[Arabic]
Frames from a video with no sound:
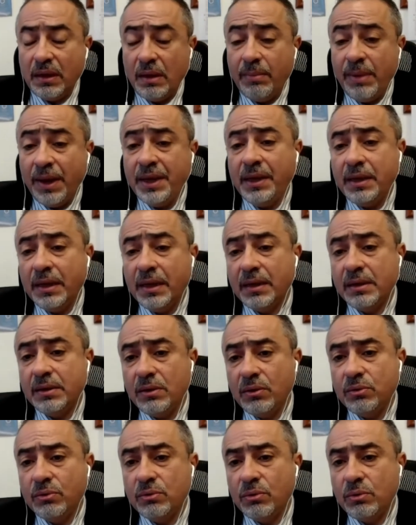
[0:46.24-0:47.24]

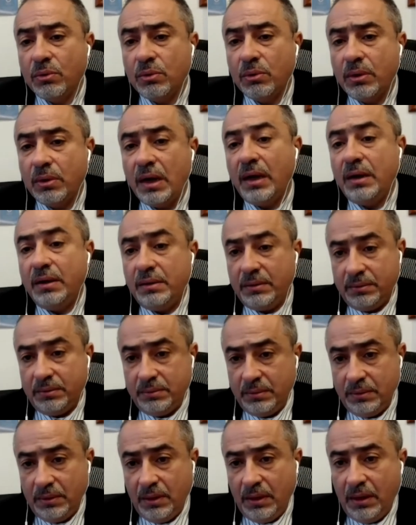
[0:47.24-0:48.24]
تبين انه لا
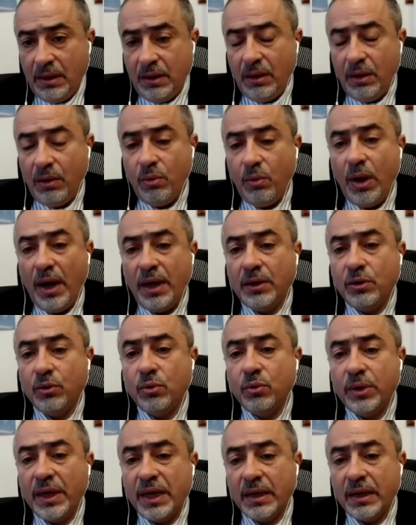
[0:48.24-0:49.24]
وان
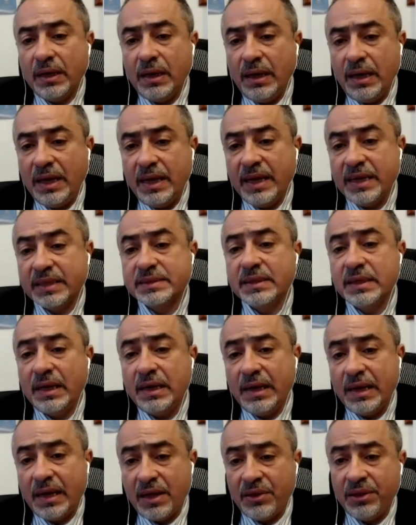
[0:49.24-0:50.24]
هناك لا
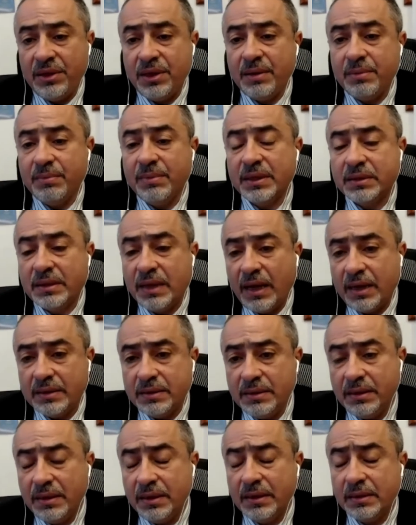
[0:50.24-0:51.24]
يزال الكثير من
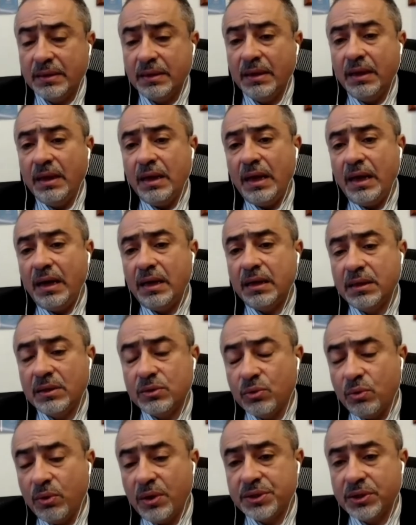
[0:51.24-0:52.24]
التحديات
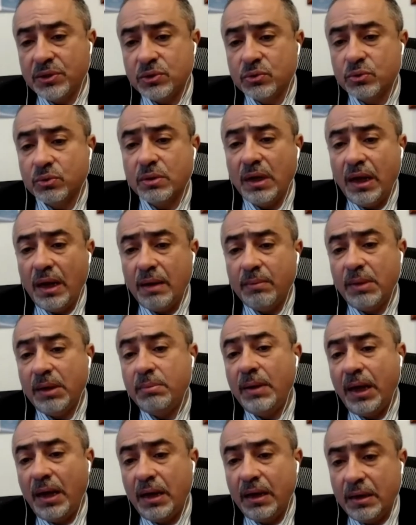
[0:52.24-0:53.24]
التي تواجه سوق العمل
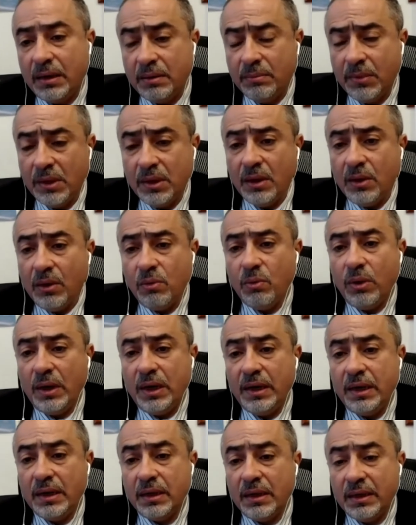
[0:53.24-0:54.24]
بالعالم
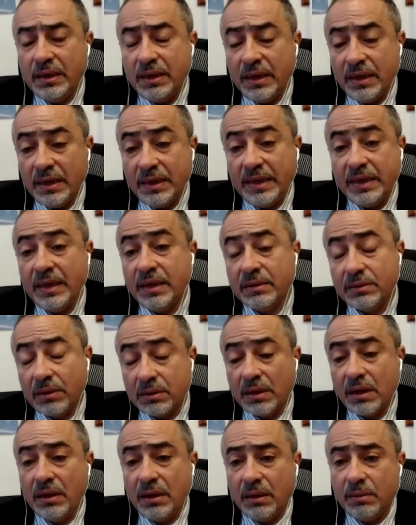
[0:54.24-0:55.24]
واللي يعني
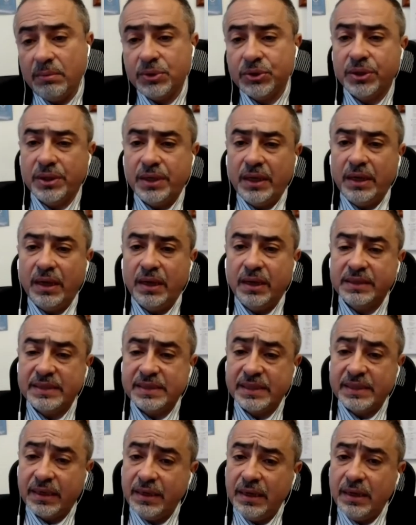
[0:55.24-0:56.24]
يتطلب
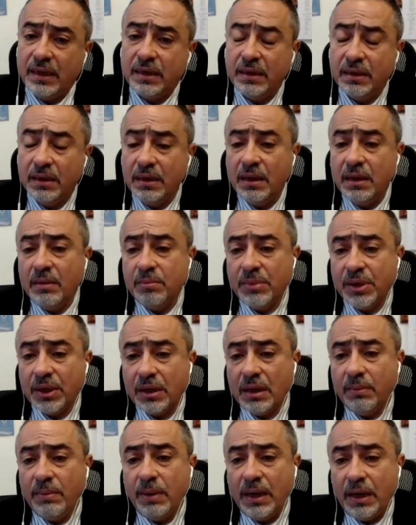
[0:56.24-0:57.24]
اجراءات سريعه من
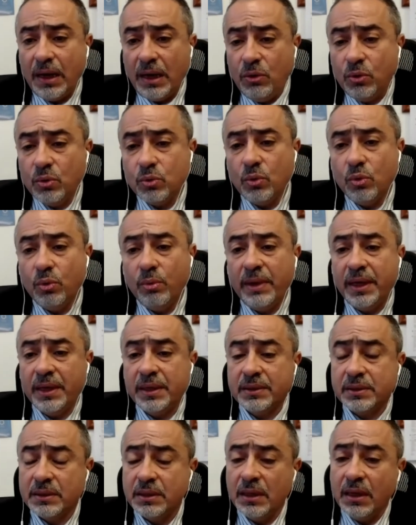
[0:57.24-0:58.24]
قبل
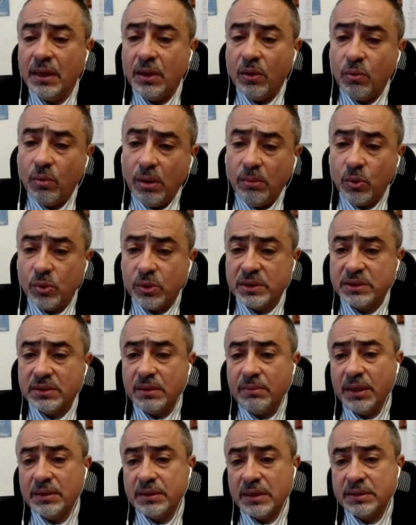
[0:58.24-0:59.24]
الحكومات
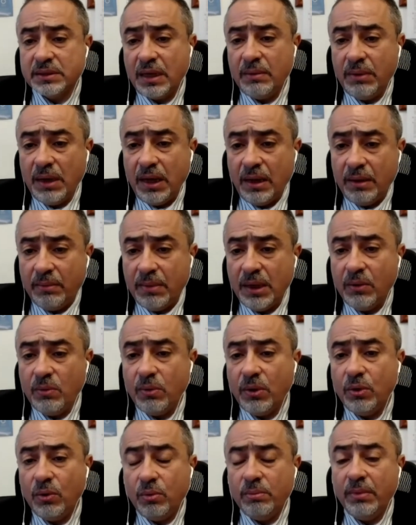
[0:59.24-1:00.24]
ومنظمات اصحاب
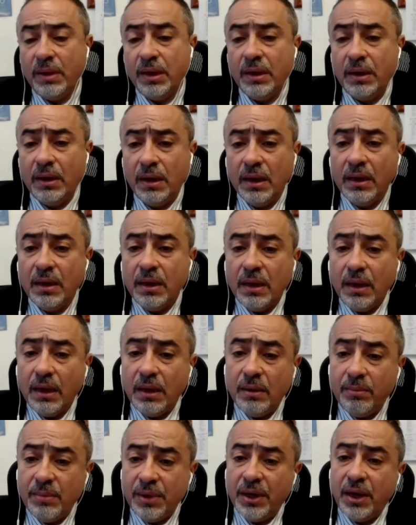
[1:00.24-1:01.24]
الاعمال والعمال
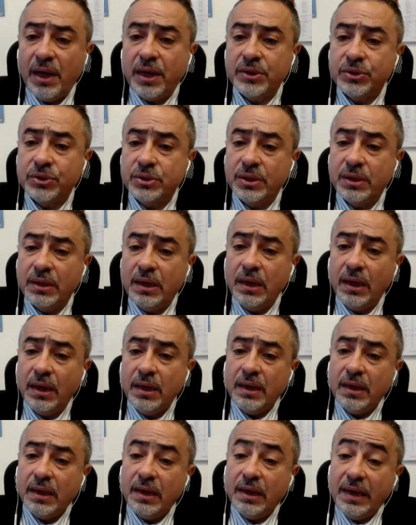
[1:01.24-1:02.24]
آه، من اجل
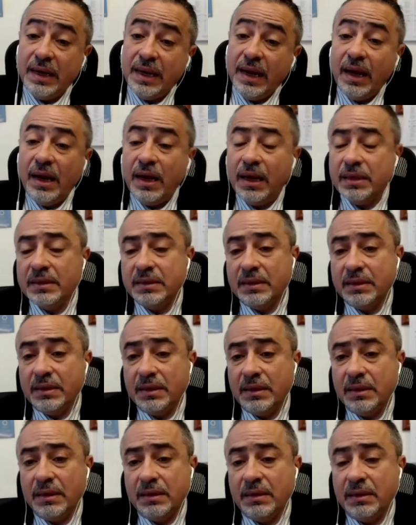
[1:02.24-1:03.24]
آه، الاعاده
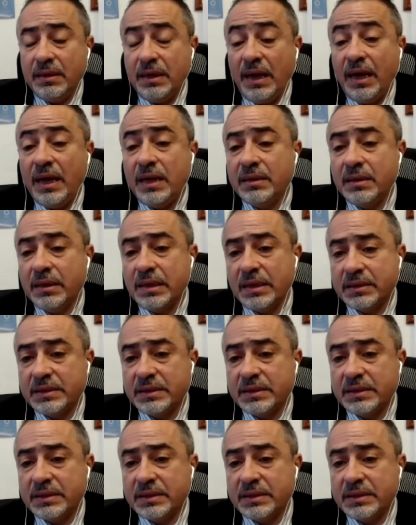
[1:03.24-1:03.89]
آه، اعاده